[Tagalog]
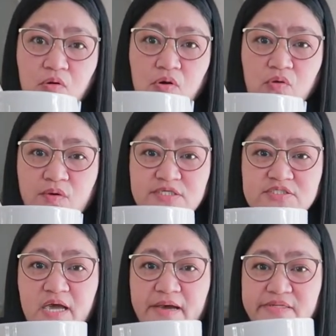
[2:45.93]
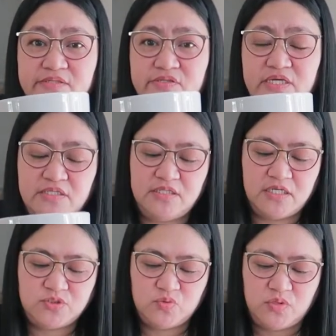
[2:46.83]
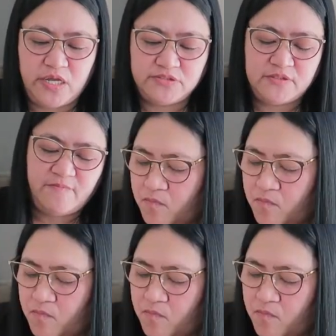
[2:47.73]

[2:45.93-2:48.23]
Always hungry ang nakasulat.